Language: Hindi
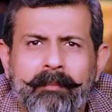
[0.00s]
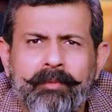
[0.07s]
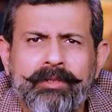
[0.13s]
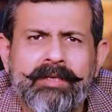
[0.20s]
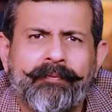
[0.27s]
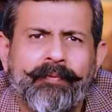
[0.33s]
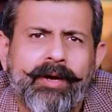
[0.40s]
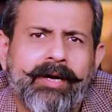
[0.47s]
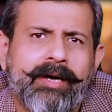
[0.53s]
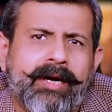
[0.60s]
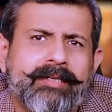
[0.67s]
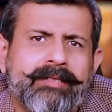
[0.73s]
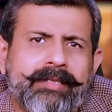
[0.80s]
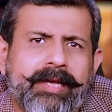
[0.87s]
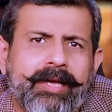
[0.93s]

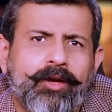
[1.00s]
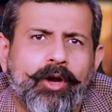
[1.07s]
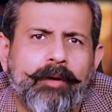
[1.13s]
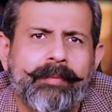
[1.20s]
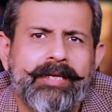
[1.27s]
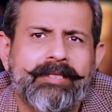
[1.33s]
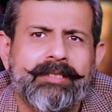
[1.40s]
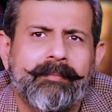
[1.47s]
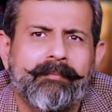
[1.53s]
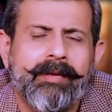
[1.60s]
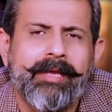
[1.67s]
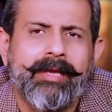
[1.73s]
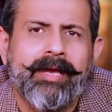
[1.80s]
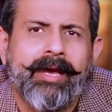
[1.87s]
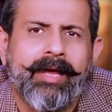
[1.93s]
मुजफ्फरगढ़ से कौमी
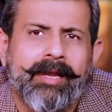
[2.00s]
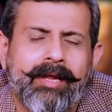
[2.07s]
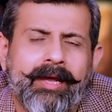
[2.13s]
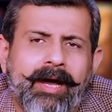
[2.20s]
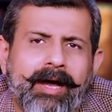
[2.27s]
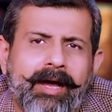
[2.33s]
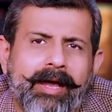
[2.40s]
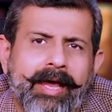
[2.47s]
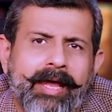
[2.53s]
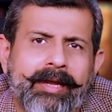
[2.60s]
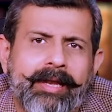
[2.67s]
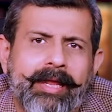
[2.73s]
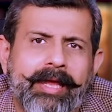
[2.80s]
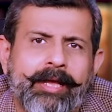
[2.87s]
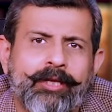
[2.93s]
असम्बली के हलका
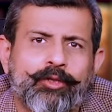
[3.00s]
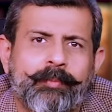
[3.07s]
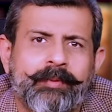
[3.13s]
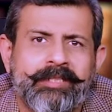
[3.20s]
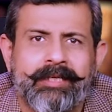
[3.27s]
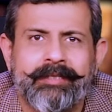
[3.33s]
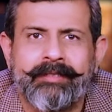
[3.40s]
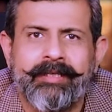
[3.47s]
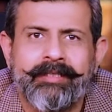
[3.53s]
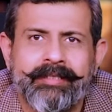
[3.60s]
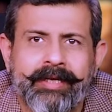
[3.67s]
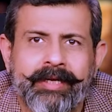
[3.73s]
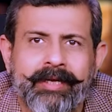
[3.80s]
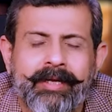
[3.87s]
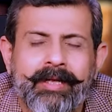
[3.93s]
एन ए एक सौ पचहत्तर
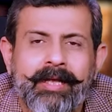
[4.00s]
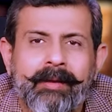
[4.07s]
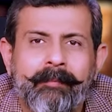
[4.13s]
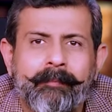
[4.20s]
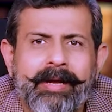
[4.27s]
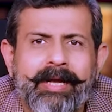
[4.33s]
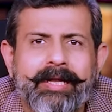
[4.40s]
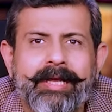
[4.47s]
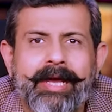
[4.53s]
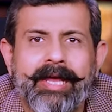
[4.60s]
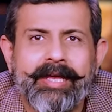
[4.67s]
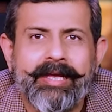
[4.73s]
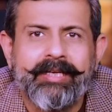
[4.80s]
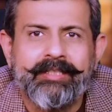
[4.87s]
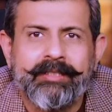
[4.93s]
से पी टी
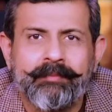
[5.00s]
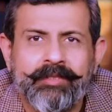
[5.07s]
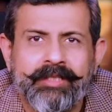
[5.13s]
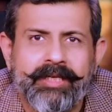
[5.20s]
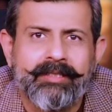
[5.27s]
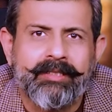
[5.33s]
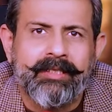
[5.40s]
आई के जमशेद